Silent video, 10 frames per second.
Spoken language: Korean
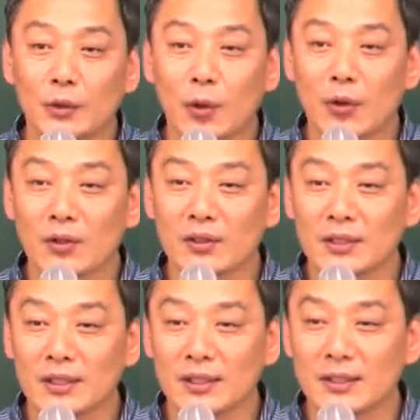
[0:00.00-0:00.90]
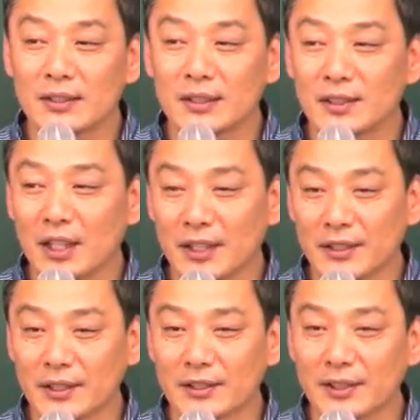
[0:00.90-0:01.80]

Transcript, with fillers: 동질적 나이지.